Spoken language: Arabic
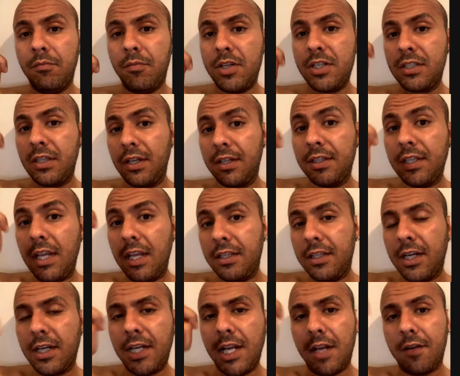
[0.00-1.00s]
باش ترضي
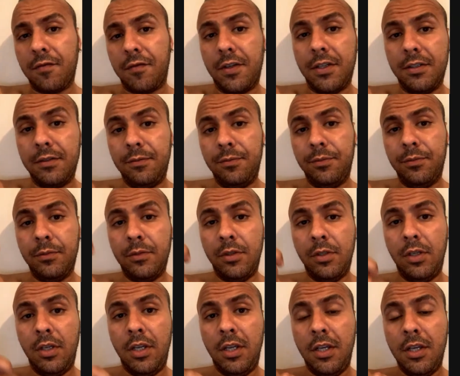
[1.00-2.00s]
هذاك الالفا
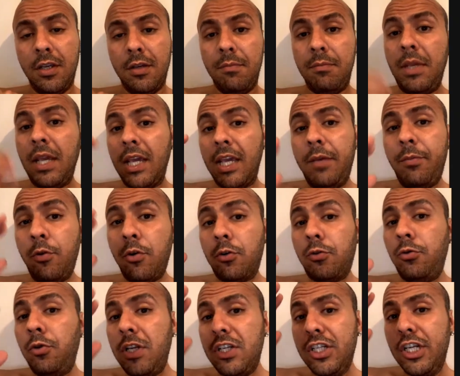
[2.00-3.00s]
مي خيبو
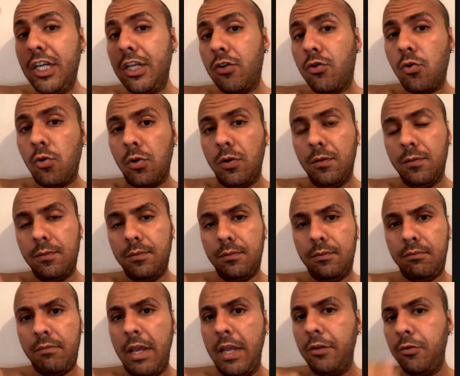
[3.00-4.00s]
خلوناش كيقول كي
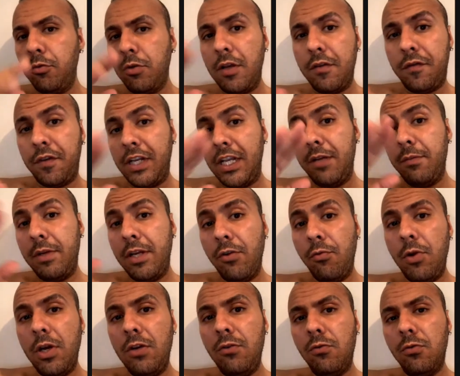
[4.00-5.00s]
ما عنده لا فريم لا
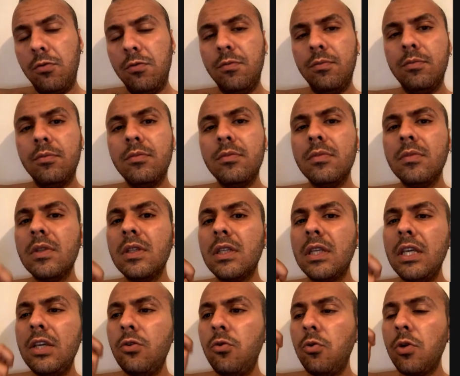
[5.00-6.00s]
والو
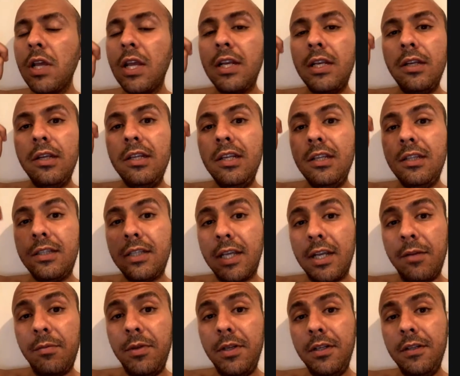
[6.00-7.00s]
كيقول خليني
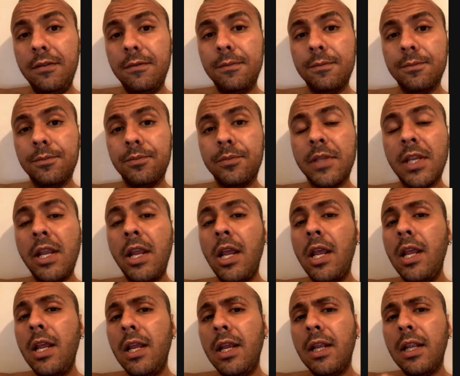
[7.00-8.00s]
نتكلبن
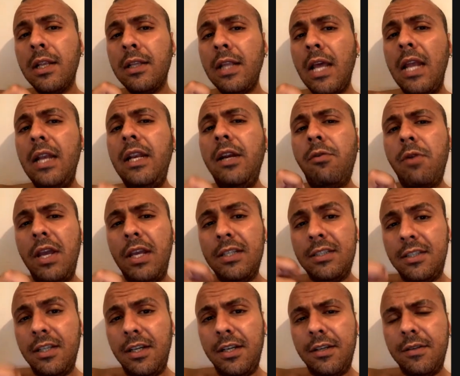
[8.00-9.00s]
الله على
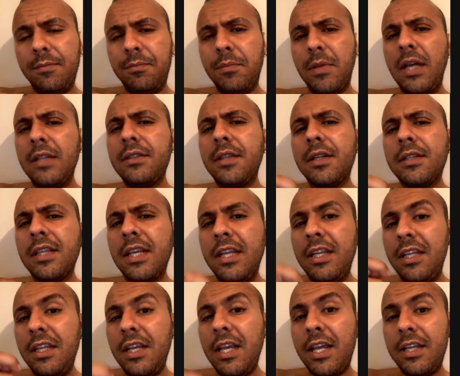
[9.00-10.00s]
وعسى
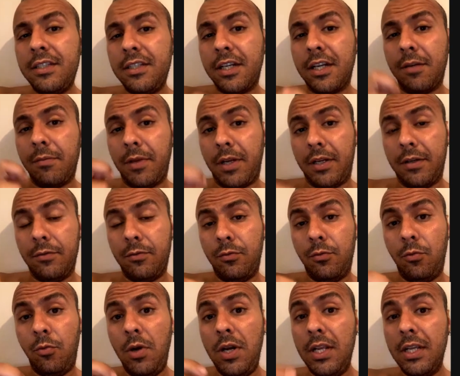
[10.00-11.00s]
اطرضي عليا هذيك المراه
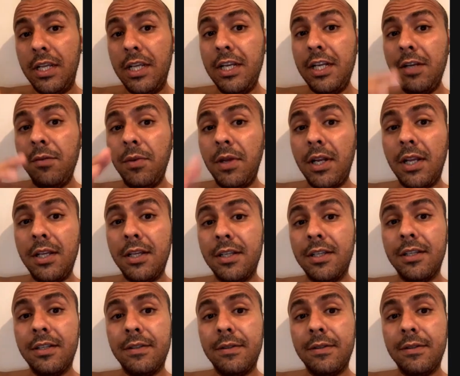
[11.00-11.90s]
ولكن المراه